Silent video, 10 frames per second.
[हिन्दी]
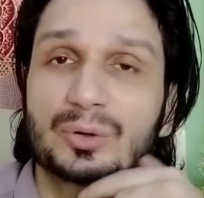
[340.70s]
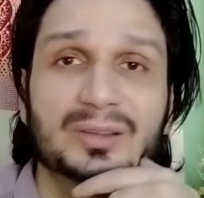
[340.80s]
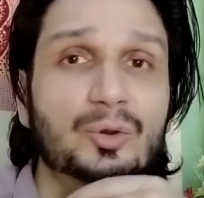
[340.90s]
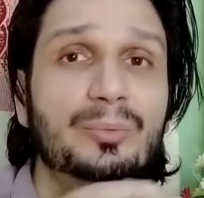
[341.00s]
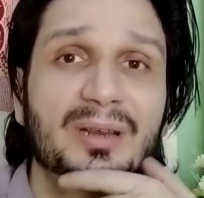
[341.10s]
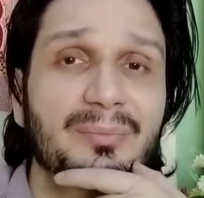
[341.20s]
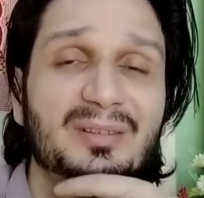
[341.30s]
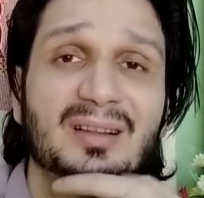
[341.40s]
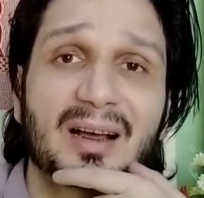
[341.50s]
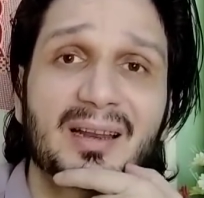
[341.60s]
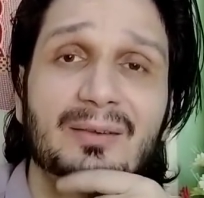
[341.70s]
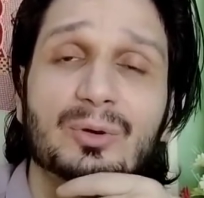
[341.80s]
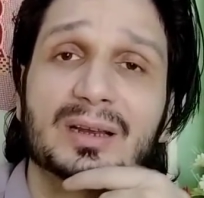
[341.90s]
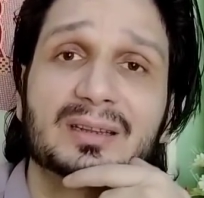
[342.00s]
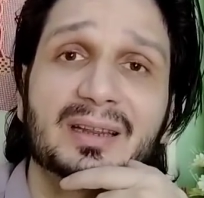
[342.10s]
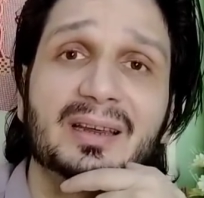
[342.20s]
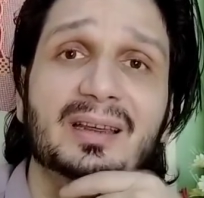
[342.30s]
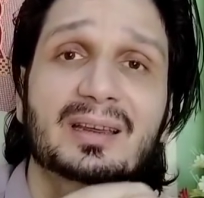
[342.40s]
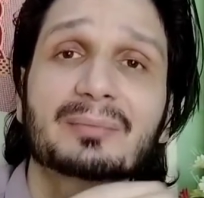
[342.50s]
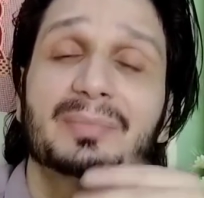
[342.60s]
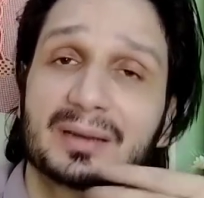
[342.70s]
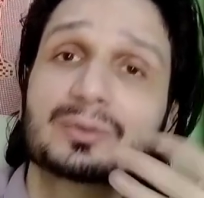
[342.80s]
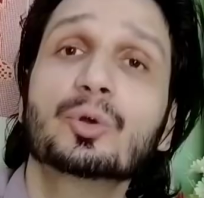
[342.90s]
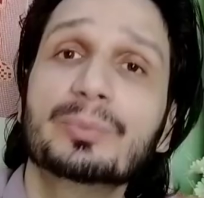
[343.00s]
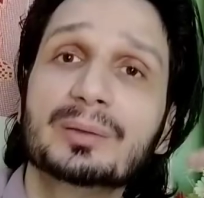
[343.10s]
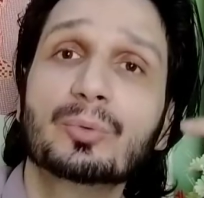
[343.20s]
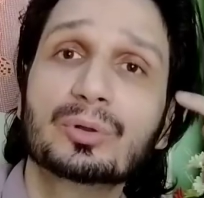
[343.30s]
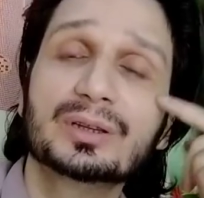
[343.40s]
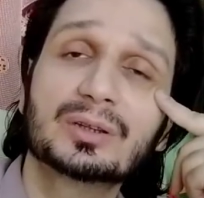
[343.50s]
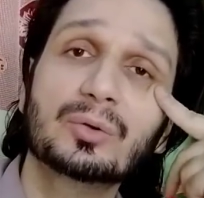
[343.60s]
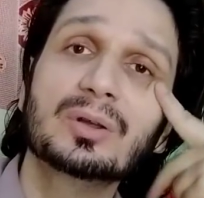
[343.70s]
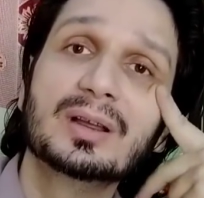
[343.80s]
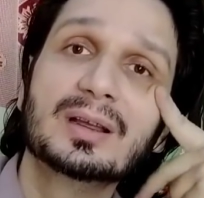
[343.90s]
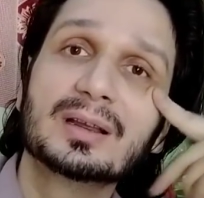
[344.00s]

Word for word: तो इनको में एक मिसाल है वो कहते हैं कि इनको मैं ही बोल देता हूँ